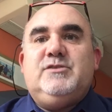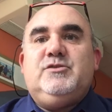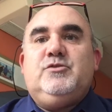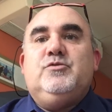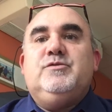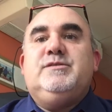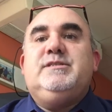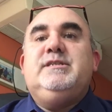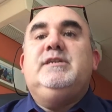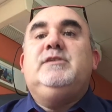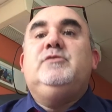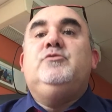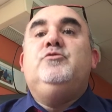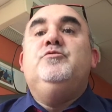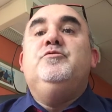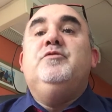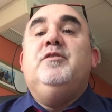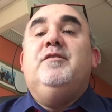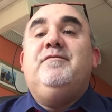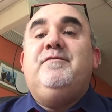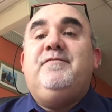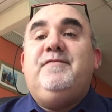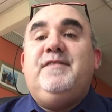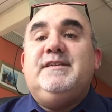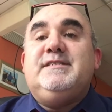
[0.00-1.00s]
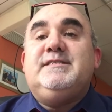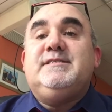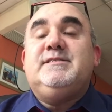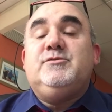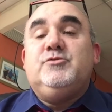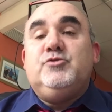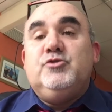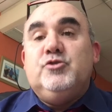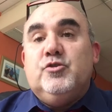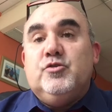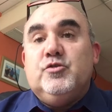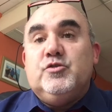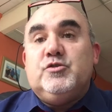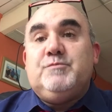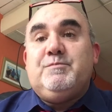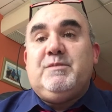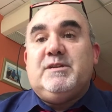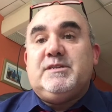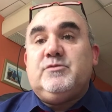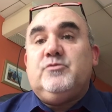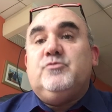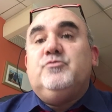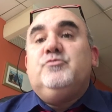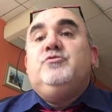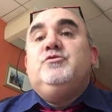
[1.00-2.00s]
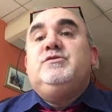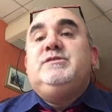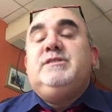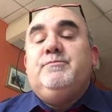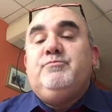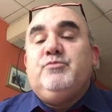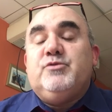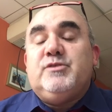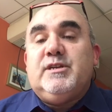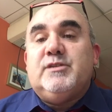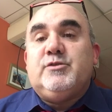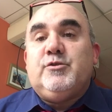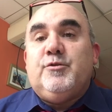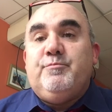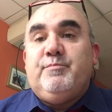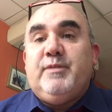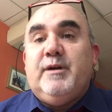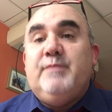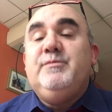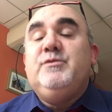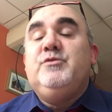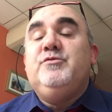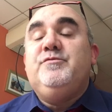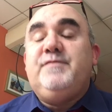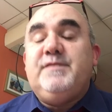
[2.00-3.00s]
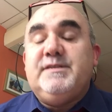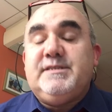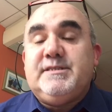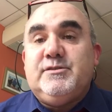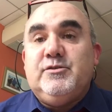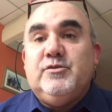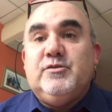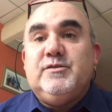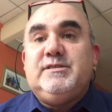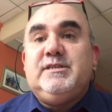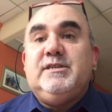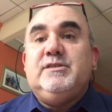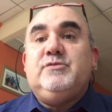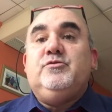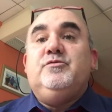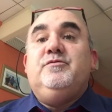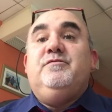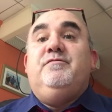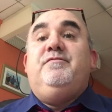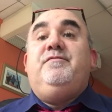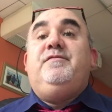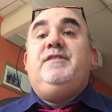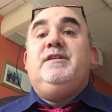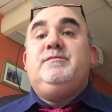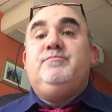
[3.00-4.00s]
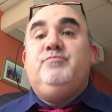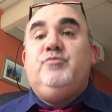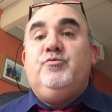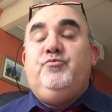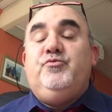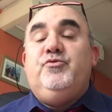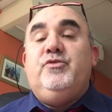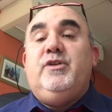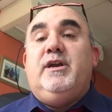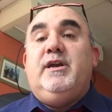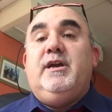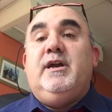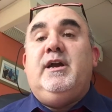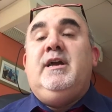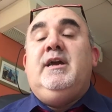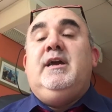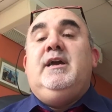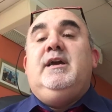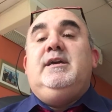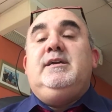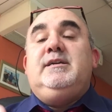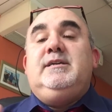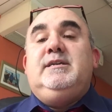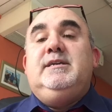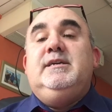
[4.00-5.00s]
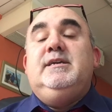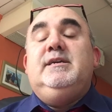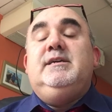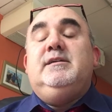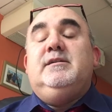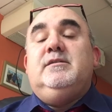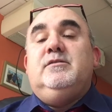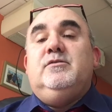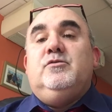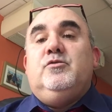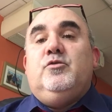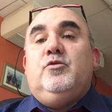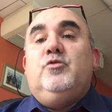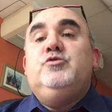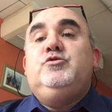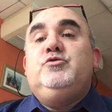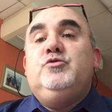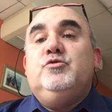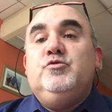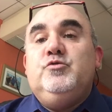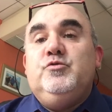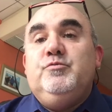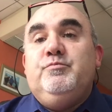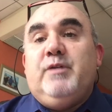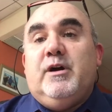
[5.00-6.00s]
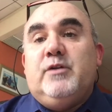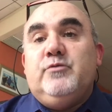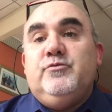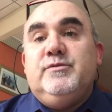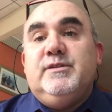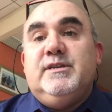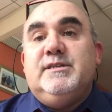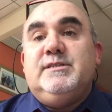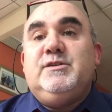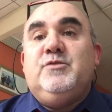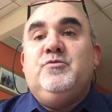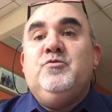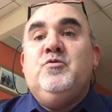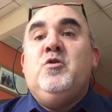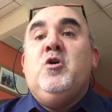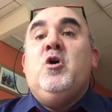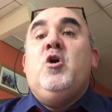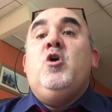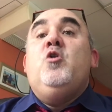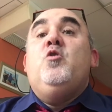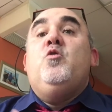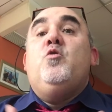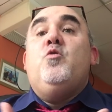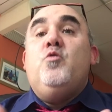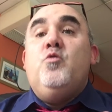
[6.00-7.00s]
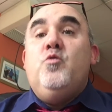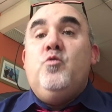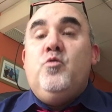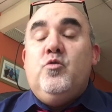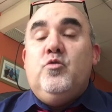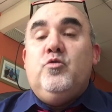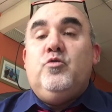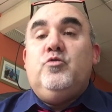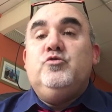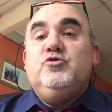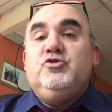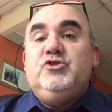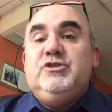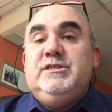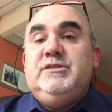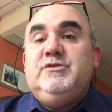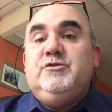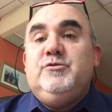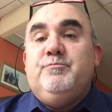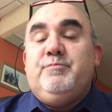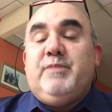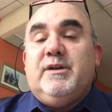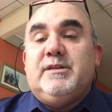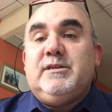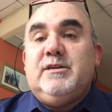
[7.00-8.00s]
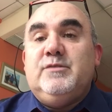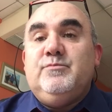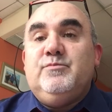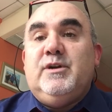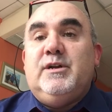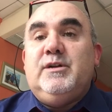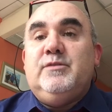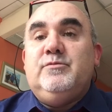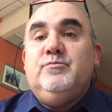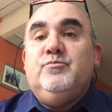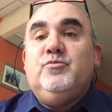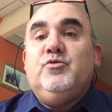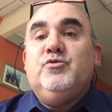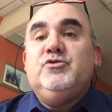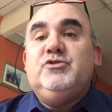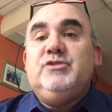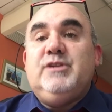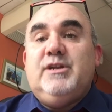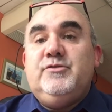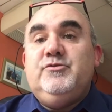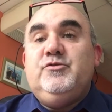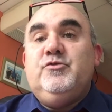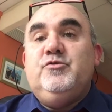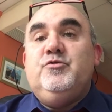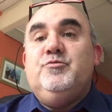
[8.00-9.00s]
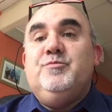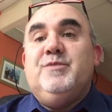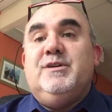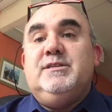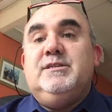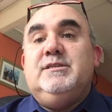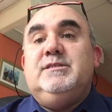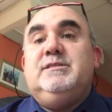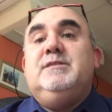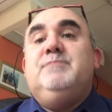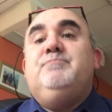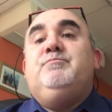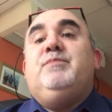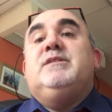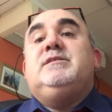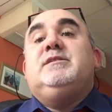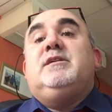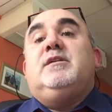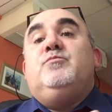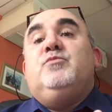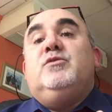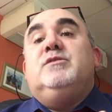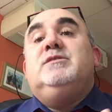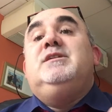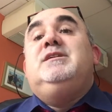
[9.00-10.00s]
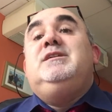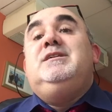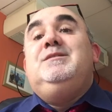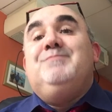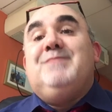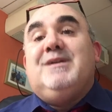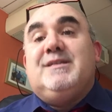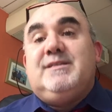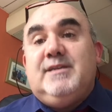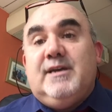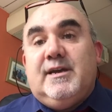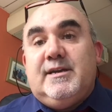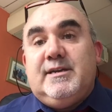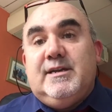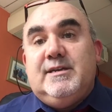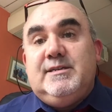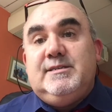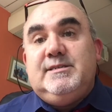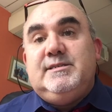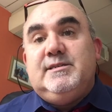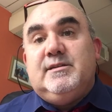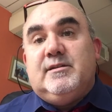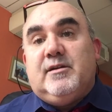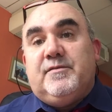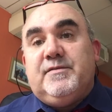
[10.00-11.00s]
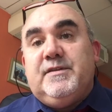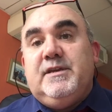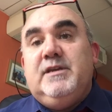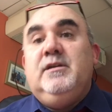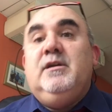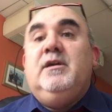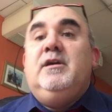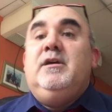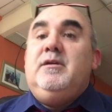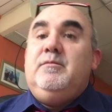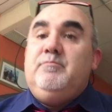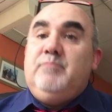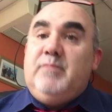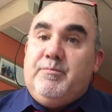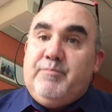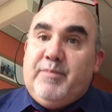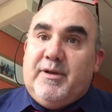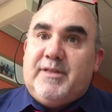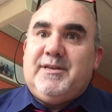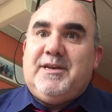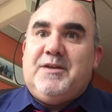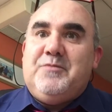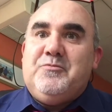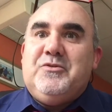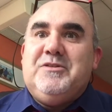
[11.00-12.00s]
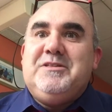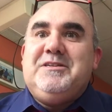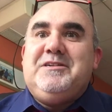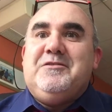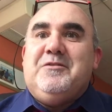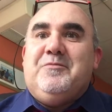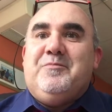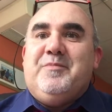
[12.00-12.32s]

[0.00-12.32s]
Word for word: ce que c'est que le Fest Noz. parce qu'on ne le sait peut-être pas, mais le Fest Noz c'est une fête populaire qui est euh, retenue par l'UNESCO au registre patrimoine mondial de l'humanité, patrimoine immatériel s'il en est, mais patrimoine quand